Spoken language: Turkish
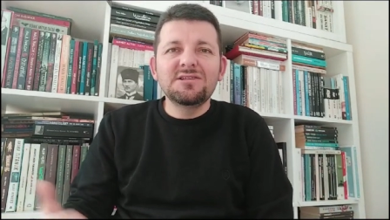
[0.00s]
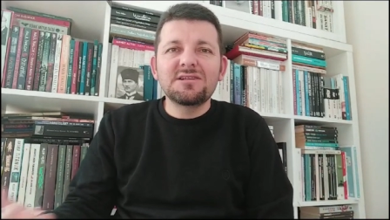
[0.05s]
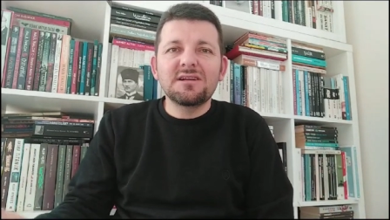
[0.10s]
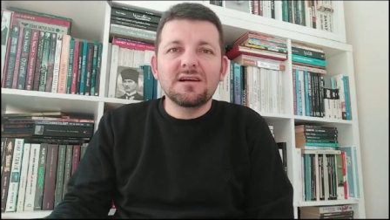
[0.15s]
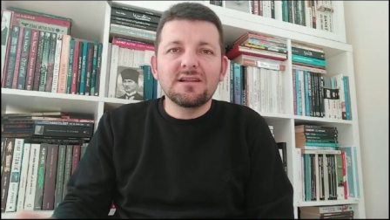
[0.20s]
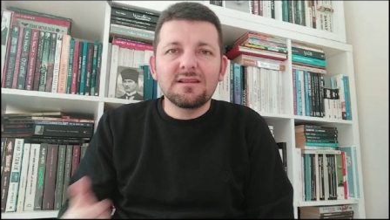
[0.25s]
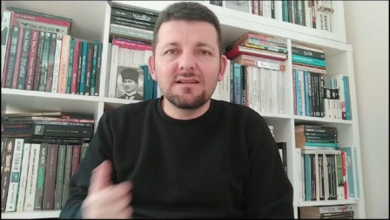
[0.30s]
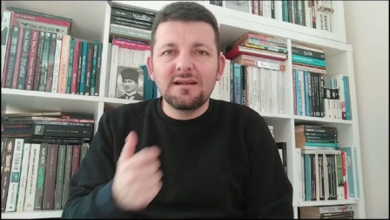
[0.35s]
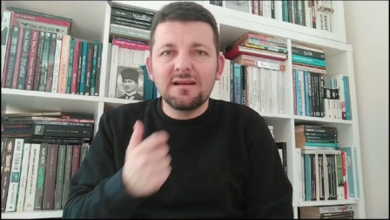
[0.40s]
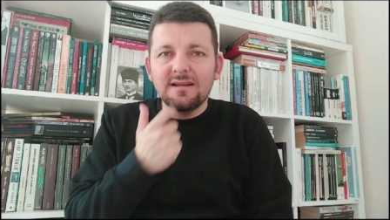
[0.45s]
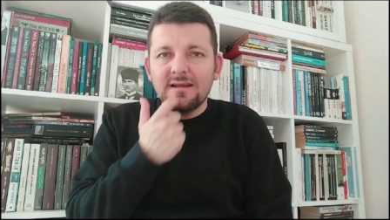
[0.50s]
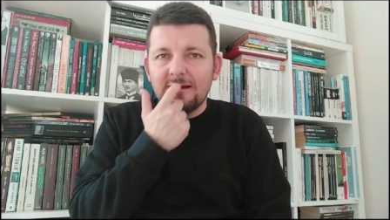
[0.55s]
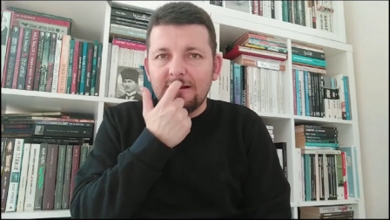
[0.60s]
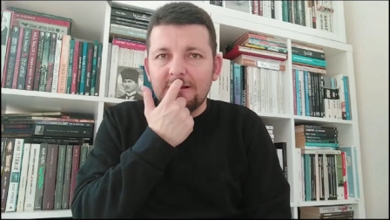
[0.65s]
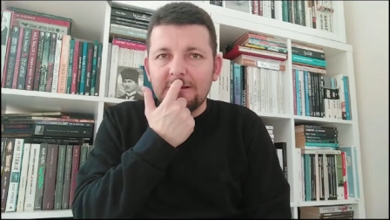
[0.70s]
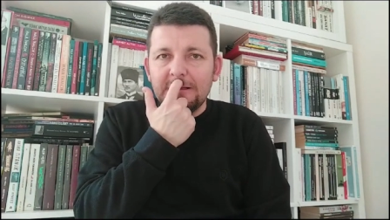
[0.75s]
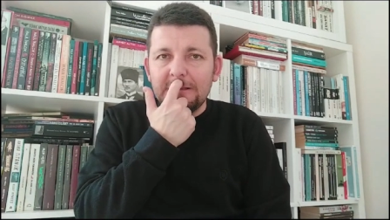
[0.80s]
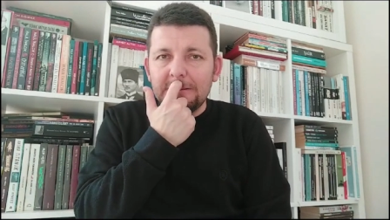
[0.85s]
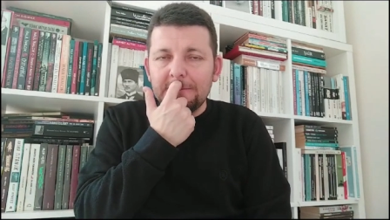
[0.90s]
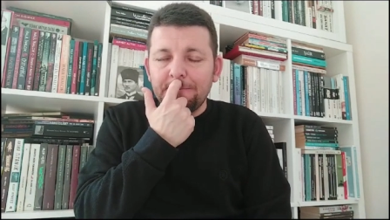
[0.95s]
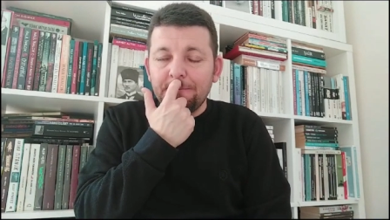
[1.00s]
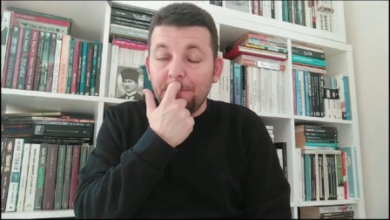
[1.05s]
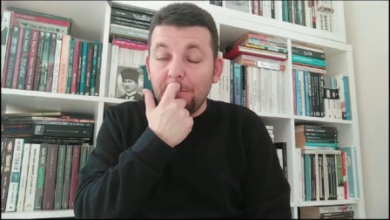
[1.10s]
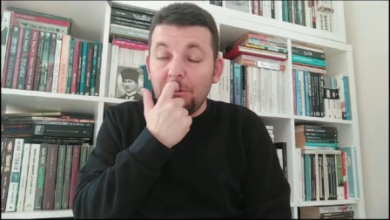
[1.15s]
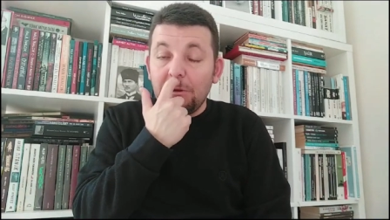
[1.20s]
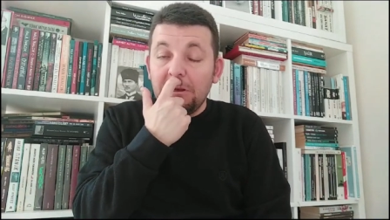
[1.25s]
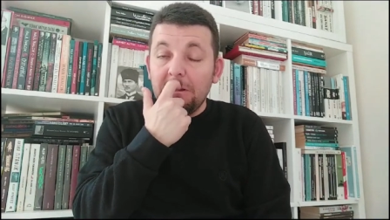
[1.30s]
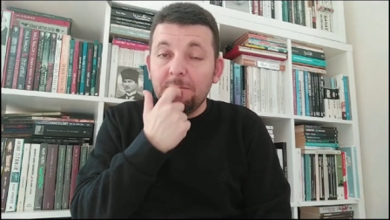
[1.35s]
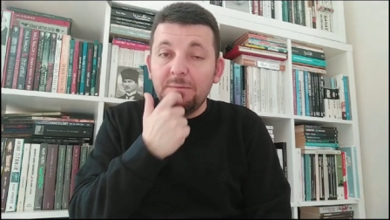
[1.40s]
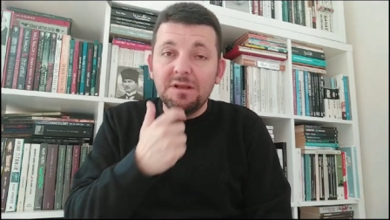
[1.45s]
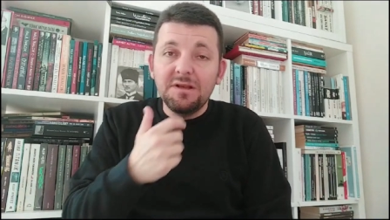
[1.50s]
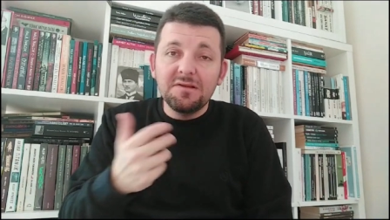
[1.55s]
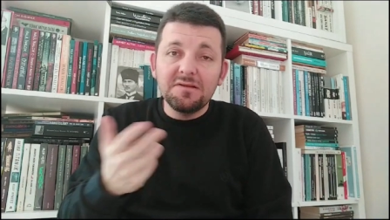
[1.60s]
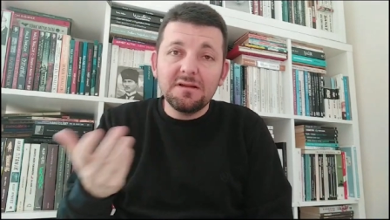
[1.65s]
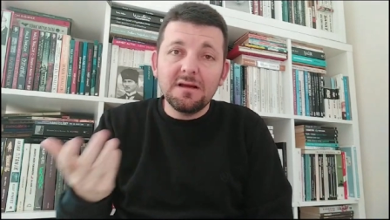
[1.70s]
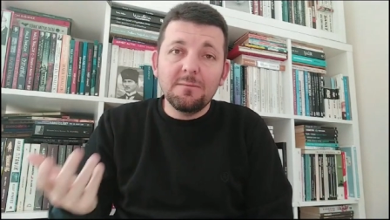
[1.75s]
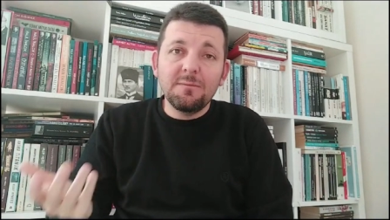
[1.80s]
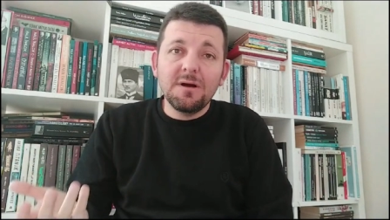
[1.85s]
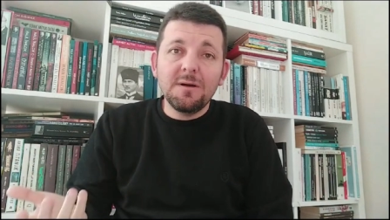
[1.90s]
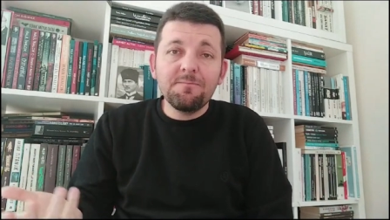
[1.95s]
icraatlarına kadar böyle
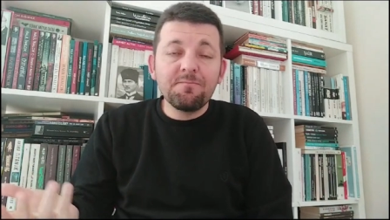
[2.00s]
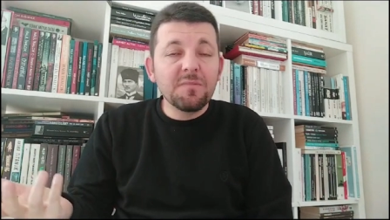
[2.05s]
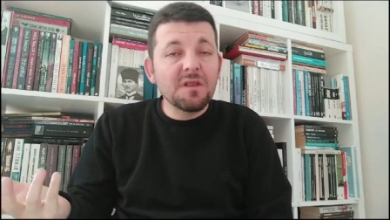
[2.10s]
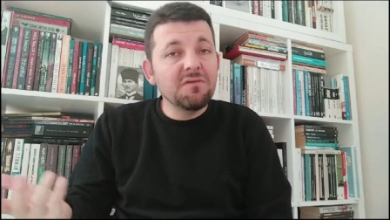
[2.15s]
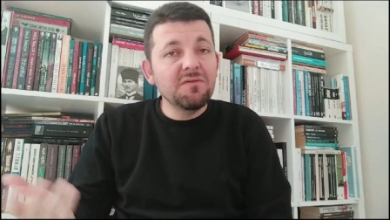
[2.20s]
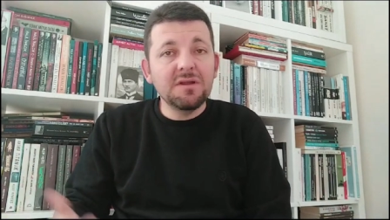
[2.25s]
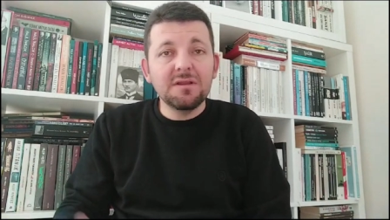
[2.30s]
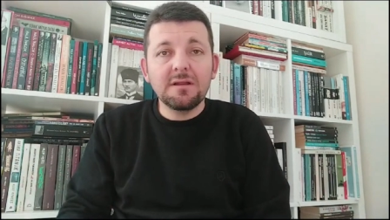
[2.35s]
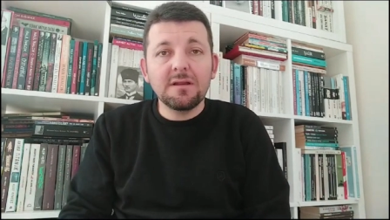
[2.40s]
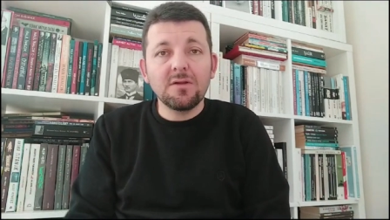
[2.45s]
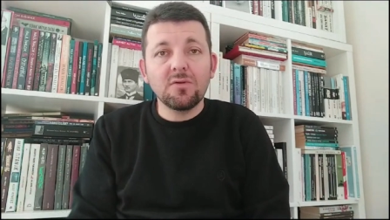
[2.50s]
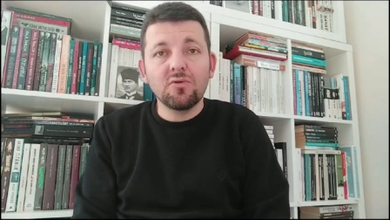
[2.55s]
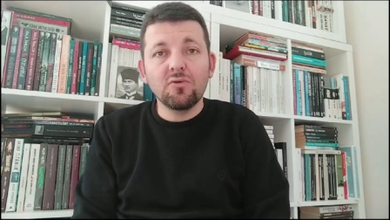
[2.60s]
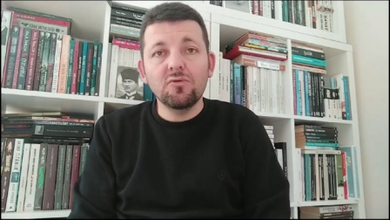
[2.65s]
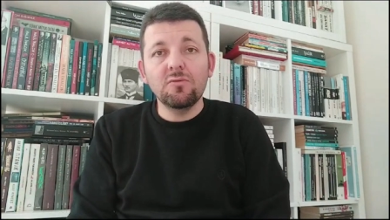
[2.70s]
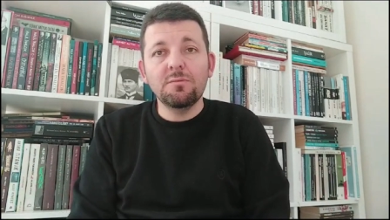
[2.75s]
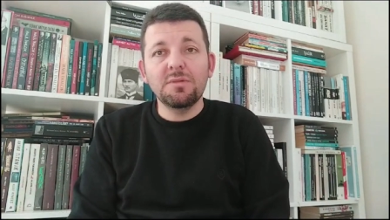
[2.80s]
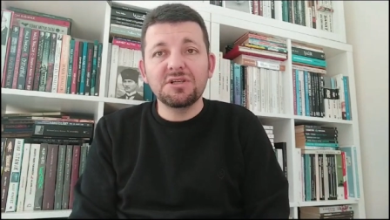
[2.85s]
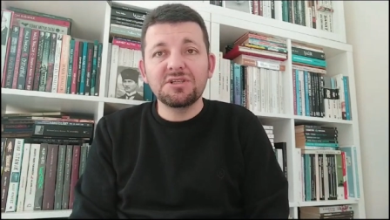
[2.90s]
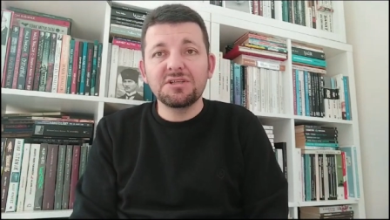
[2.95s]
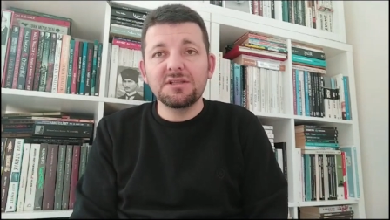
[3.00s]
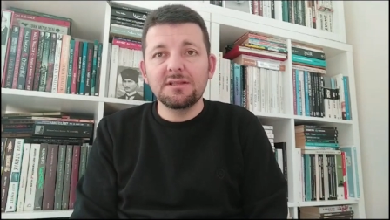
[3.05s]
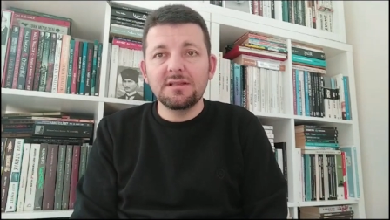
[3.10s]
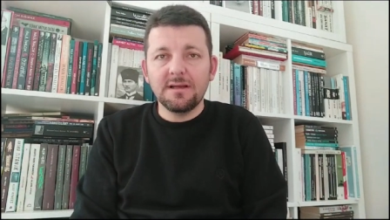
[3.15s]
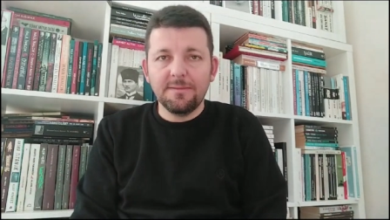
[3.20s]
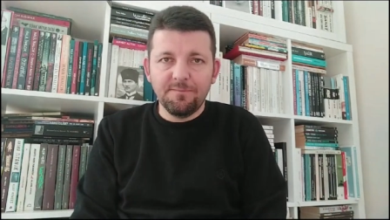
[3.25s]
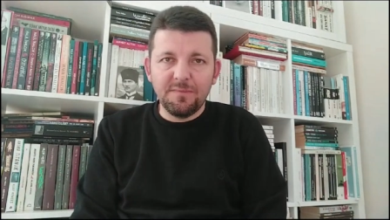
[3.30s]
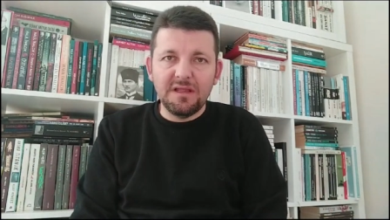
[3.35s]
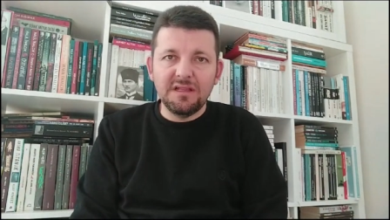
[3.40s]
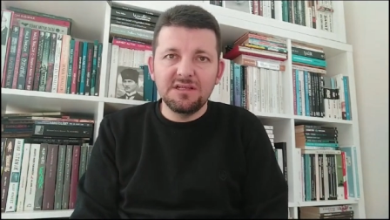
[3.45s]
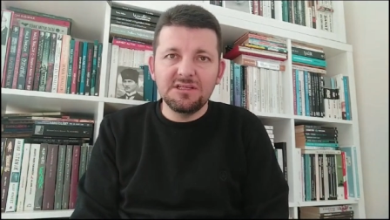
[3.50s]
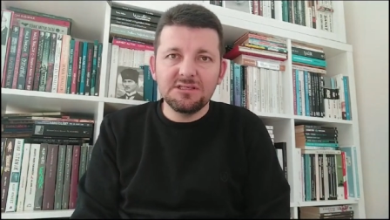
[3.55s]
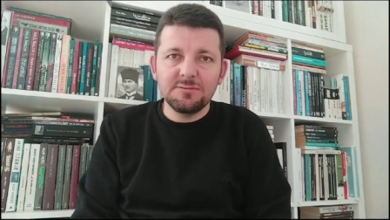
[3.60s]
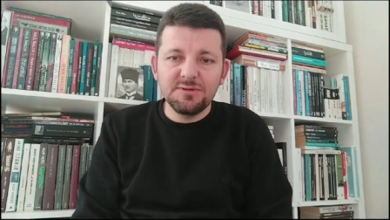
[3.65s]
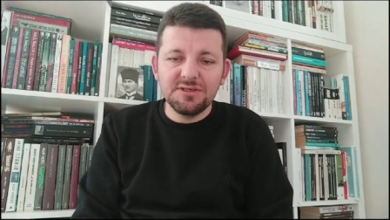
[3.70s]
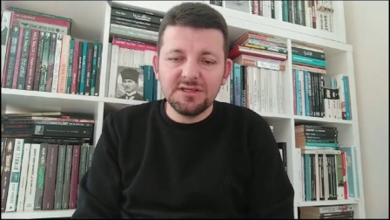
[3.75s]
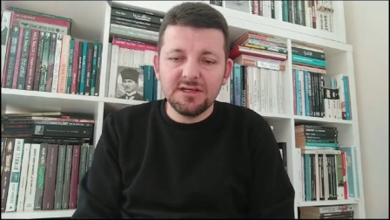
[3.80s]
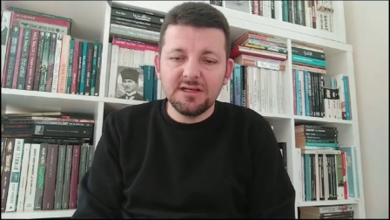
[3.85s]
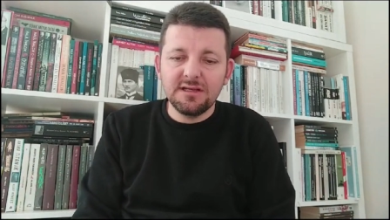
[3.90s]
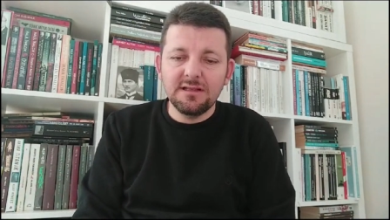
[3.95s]
birisi ama federasyonun başında
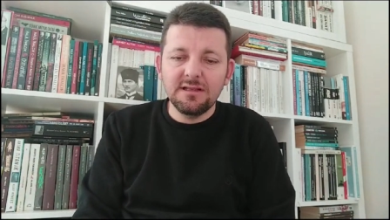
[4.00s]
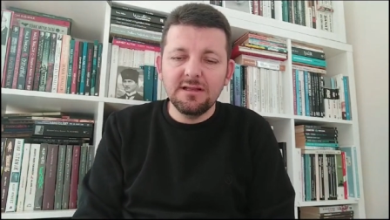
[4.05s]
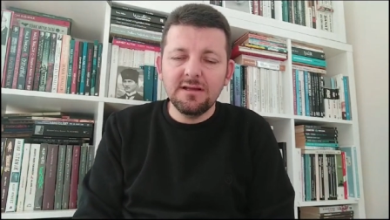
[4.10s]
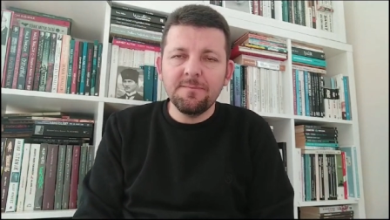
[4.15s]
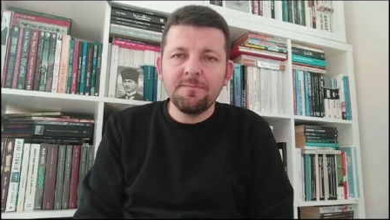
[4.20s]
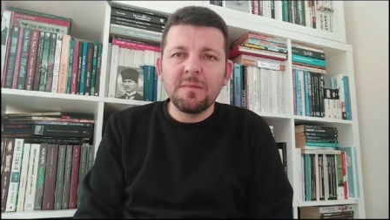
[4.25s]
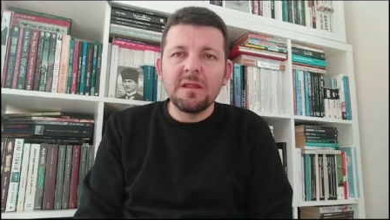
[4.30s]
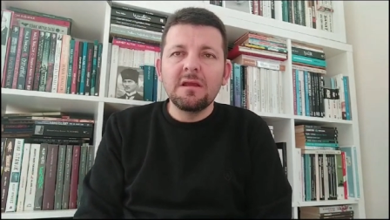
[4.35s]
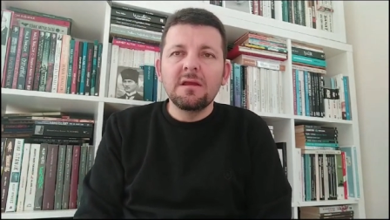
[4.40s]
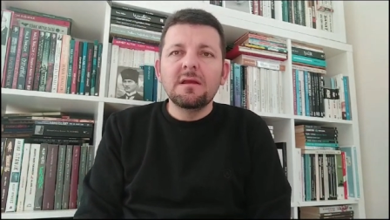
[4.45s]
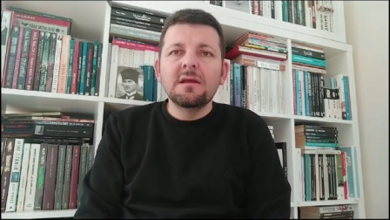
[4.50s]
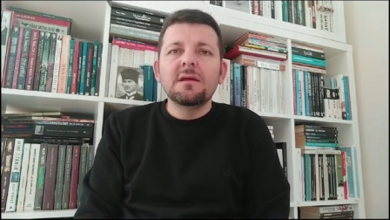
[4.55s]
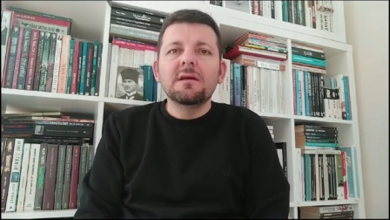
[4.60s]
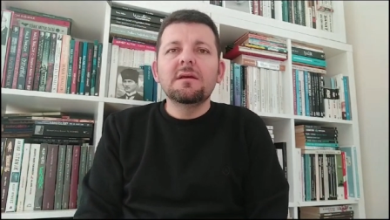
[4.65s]
ilginç bir şekilde.